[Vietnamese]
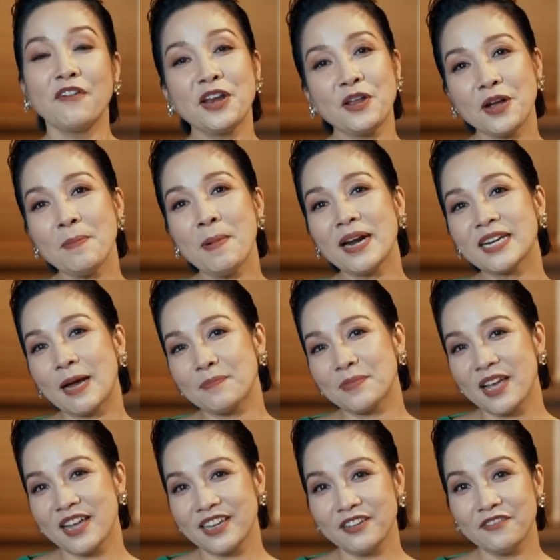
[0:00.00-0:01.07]
Và nếu các bạn cảm
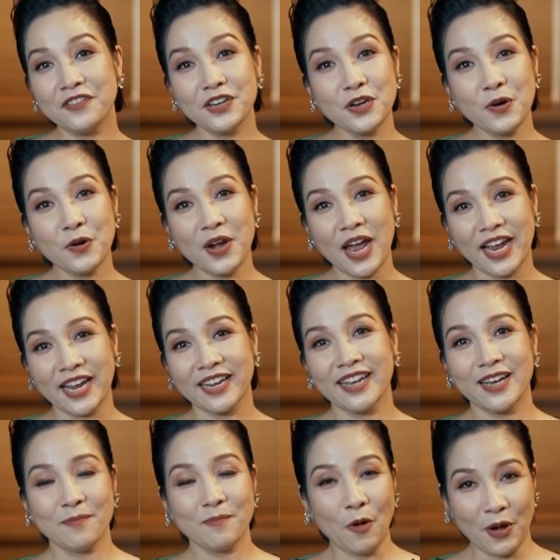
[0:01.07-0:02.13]
thấy video này
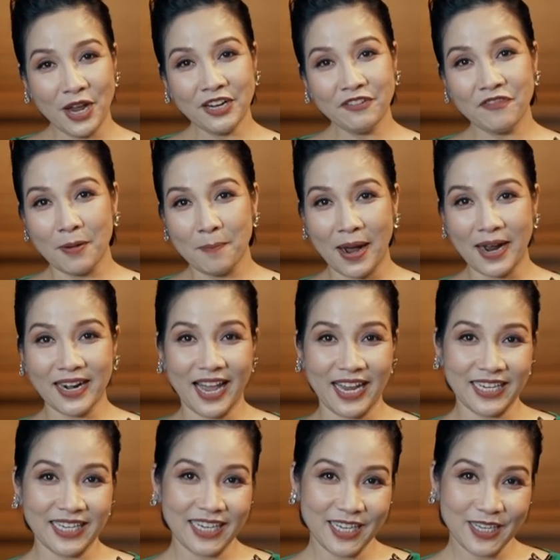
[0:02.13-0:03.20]
bổ ích và mang
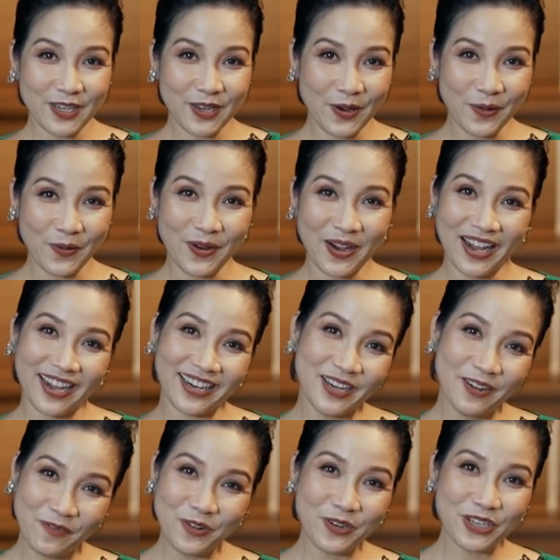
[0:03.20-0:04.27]
lại nhiều uh,
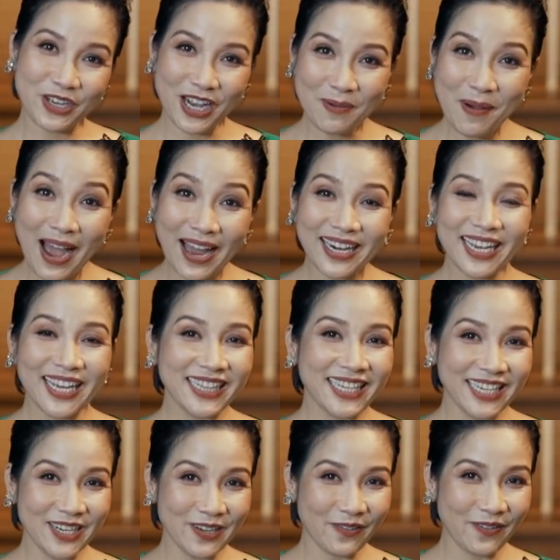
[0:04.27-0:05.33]
niềm vui cho các bạn
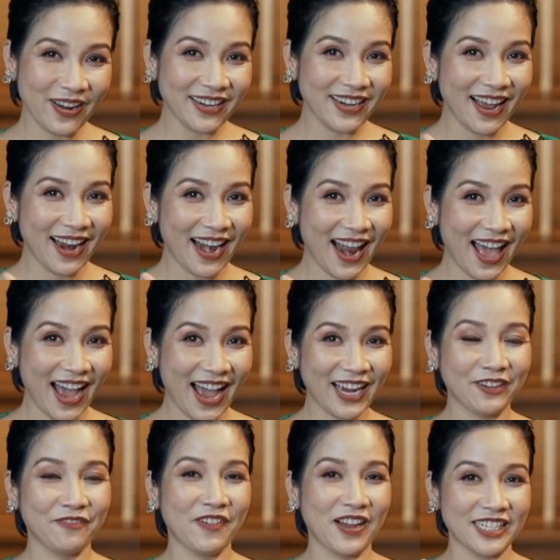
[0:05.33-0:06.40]
thì đừng quên
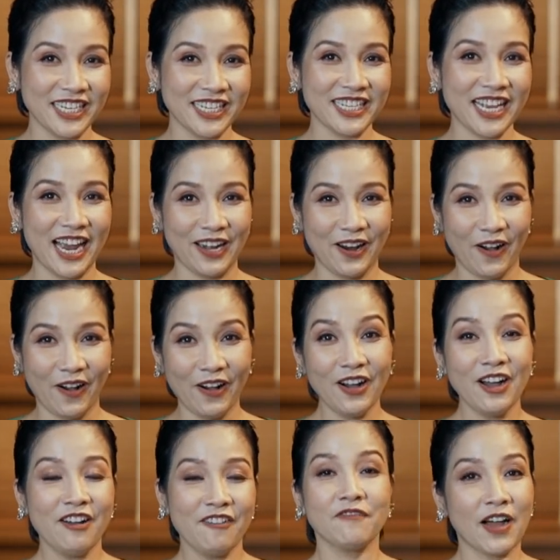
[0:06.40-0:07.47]
like và chia sẻ
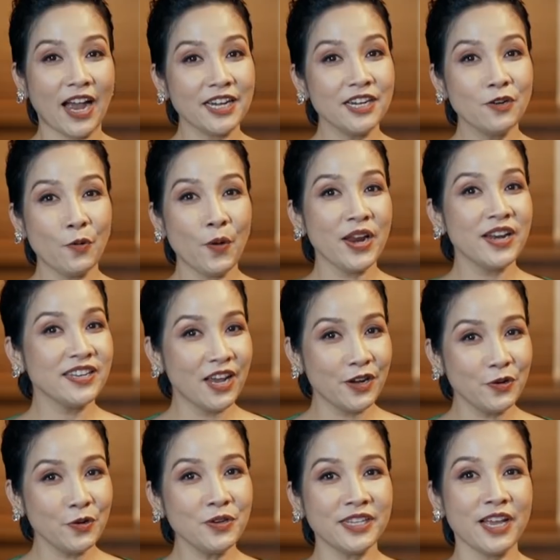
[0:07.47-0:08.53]
nó và hãy đừng quên
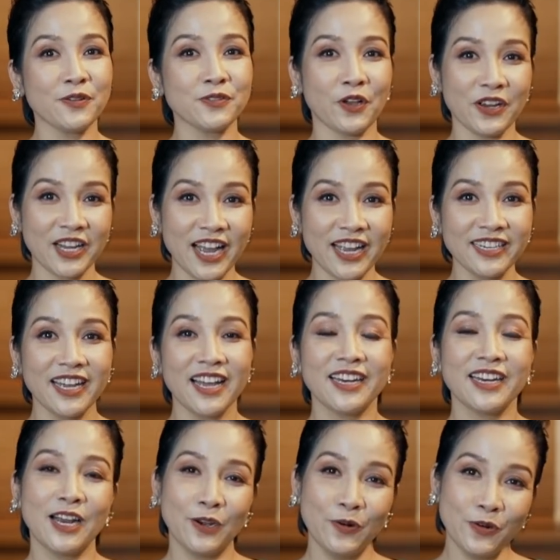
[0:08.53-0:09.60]
nhấn nút theo dõi kênh
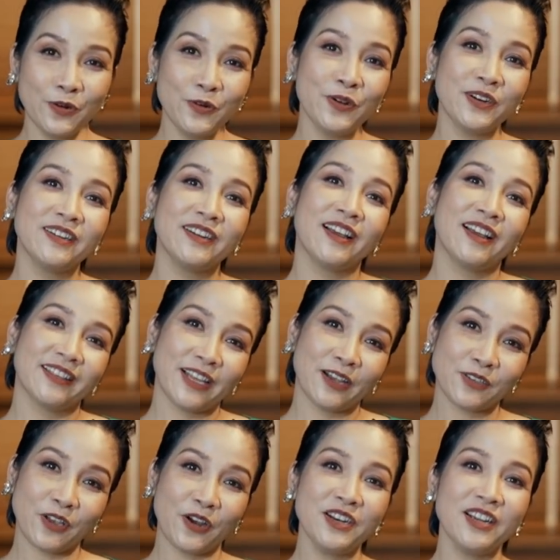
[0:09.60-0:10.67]
để luôn luôn
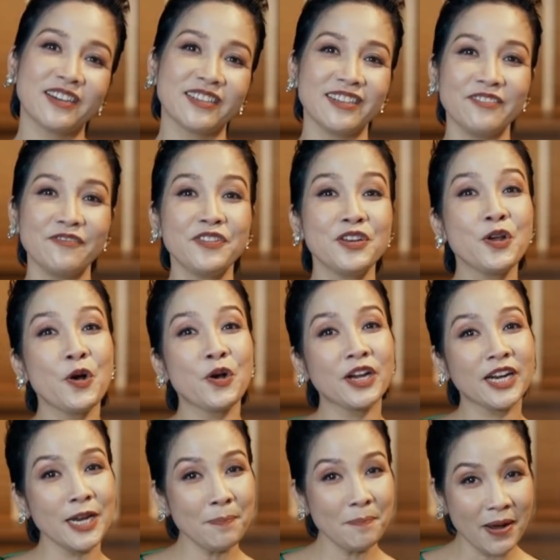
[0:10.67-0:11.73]
theo dõi được những video
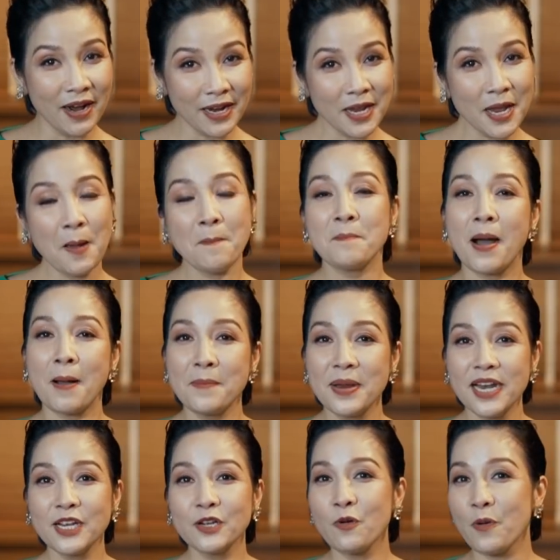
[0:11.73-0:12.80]
clip mới mà
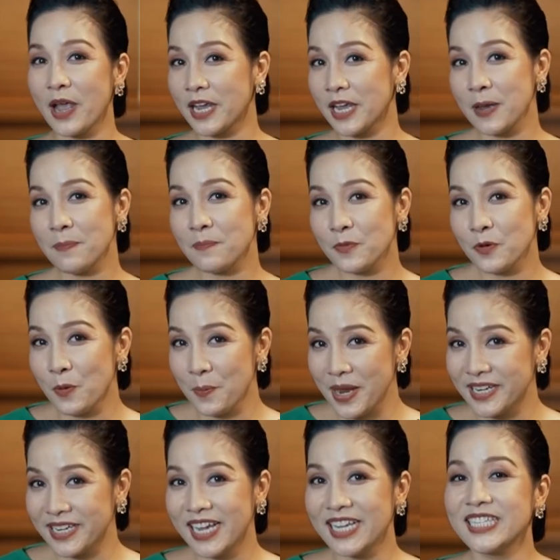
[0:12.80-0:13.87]
Mỹ Linh cùng ekip của
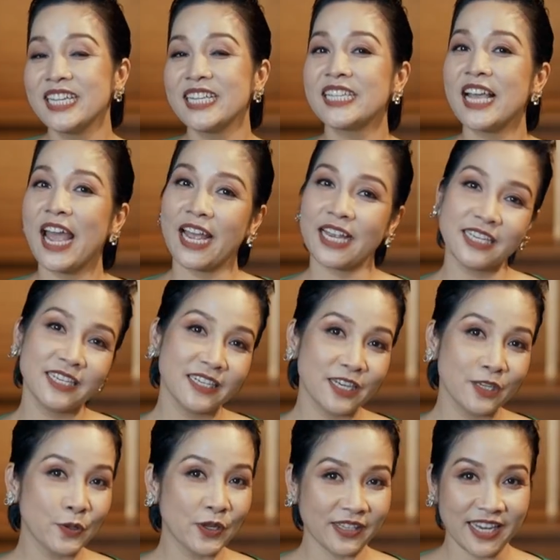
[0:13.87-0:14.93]
mình chia sẻ những
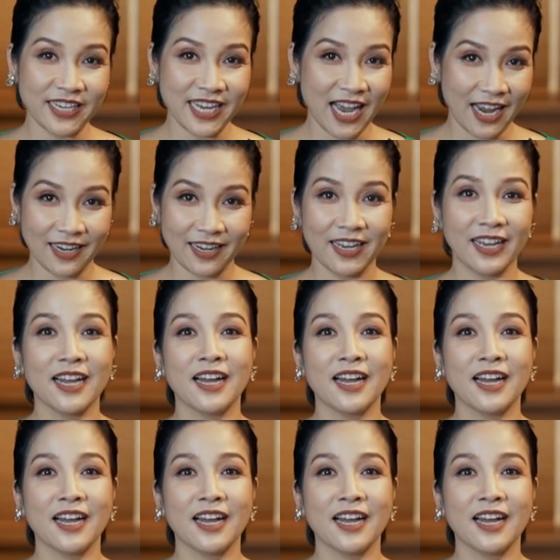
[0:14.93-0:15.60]
kỹ thuật thanh nhạc.